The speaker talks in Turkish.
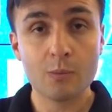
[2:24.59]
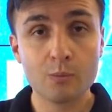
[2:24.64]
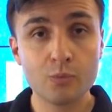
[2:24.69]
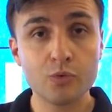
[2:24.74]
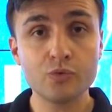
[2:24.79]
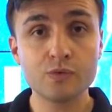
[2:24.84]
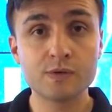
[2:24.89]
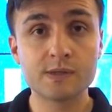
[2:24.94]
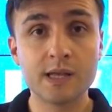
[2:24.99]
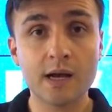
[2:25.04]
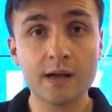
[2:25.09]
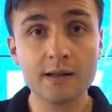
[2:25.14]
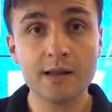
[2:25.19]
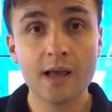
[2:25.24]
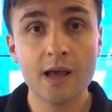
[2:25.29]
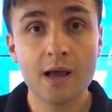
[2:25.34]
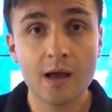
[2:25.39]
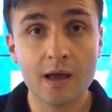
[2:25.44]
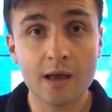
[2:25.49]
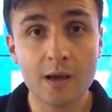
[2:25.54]
Bu yüzden
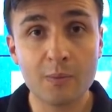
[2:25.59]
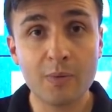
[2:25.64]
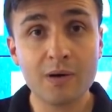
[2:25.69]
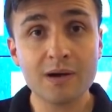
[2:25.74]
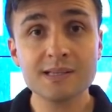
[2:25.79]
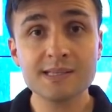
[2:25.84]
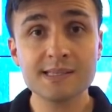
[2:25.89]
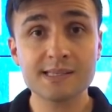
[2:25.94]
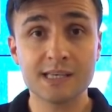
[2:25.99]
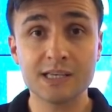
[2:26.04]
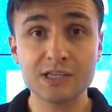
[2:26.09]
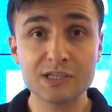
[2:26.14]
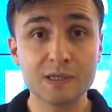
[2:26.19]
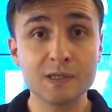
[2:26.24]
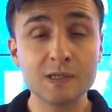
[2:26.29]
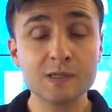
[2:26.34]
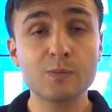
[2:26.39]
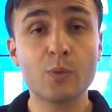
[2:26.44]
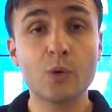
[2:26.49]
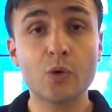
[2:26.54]
e, bazı
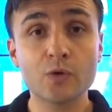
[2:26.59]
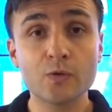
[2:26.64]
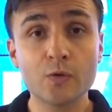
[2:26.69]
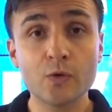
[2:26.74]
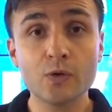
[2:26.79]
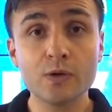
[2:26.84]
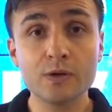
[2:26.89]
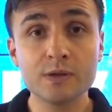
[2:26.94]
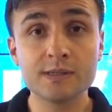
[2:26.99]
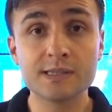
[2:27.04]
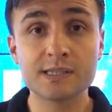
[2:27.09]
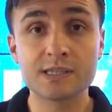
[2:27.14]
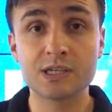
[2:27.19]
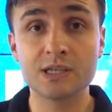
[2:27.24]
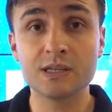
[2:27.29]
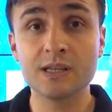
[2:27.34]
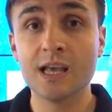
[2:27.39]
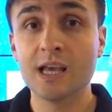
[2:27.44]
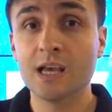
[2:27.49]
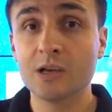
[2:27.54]
seçtiğiniz portföyleriniz
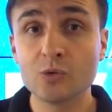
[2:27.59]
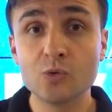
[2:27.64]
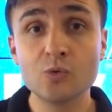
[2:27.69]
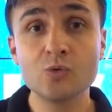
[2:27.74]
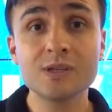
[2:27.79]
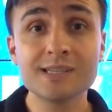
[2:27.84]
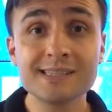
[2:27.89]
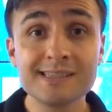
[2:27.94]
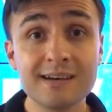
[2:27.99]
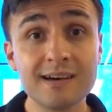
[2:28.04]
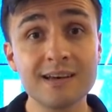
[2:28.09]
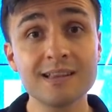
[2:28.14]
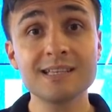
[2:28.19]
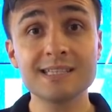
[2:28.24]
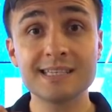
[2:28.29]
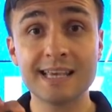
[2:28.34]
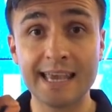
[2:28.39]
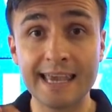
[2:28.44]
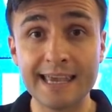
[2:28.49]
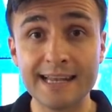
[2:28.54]
için günde
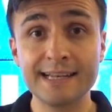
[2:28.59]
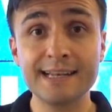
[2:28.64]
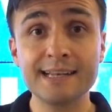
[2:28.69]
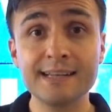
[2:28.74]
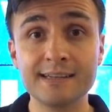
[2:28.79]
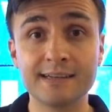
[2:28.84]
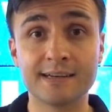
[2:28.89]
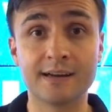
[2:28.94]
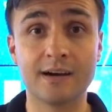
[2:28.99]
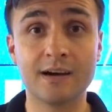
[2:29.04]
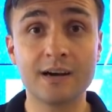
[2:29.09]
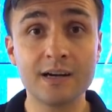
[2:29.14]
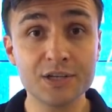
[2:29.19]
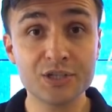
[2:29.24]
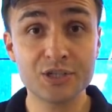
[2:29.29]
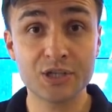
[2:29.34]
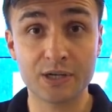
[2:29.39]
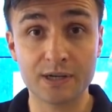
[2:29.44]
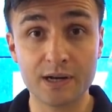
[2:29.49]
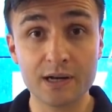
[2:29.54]
sadece 50 lira
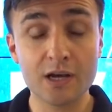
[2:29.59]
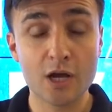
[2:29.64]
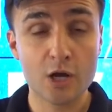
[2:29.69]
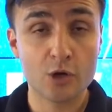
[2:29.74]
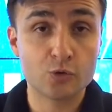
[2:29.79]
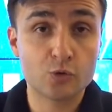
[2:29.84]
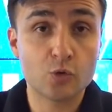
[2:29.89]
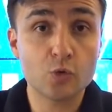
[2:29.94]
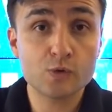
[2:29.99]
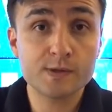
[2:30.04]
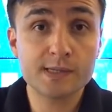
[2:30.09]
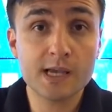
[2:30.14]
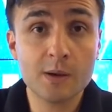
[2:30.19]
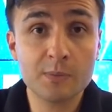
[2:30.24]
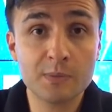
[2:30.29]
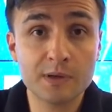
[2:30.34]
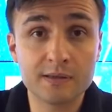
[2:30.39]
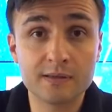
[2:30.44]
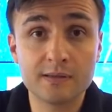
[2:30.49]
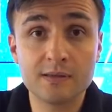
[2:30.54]
harcayarak sosyal
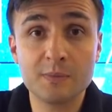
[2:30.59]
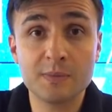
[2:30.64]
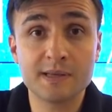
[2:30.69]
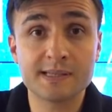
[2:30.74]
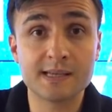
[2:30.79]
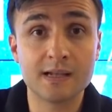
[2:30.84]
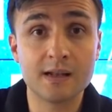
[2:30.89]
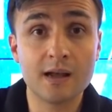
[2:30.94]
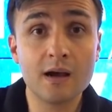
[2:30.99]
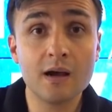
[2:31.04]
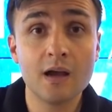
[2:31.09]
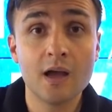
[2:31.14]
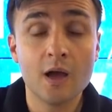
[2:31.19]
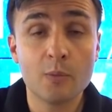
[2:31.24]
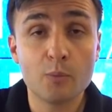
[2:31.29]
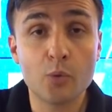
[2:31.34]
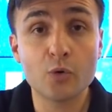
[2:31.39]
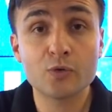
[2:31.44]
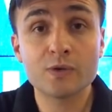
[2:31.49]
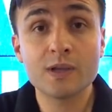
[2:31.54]
medyada mesela
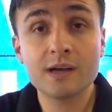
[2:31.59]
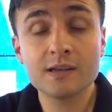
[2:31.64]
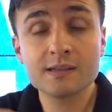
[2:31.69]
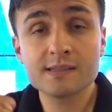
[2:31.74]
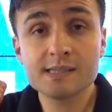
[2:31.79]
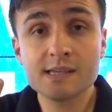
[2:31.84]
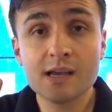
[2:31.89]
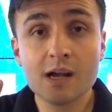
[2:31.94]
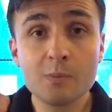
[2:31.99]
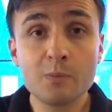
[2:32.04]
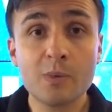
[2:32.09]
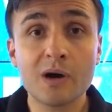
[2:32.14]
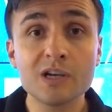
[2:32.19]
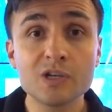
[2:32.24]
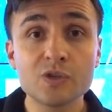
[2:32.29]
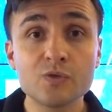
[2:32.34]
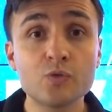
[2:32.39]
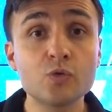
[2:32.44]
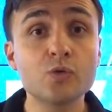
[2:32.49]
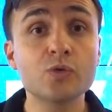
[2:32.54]
potansiyel
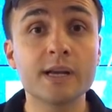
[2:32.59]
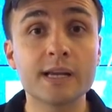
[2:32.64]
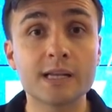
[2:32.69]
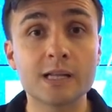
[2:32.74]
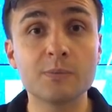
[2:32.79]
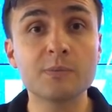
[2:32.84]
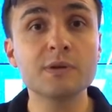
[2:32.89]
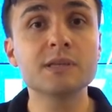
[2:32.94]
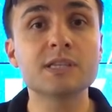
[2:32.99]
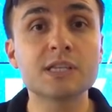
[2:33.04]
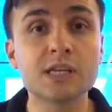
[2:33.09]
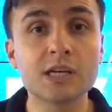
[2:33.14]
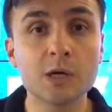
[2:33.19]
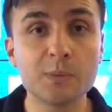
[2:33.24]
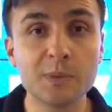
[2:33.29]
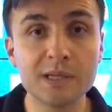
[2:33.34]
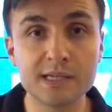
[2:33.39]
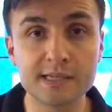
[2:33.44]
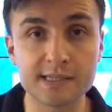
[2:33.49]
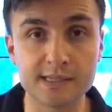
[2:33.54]
başvuru reklamı
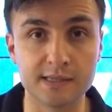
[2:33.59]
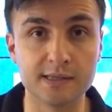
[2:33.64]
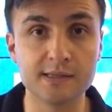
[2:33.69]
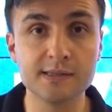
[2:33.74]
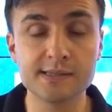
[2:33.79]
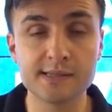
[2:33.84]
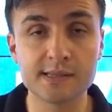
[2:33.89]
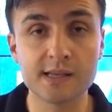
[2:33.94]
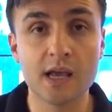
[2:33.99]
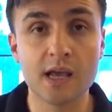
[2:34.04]
çıkabilirsiniz.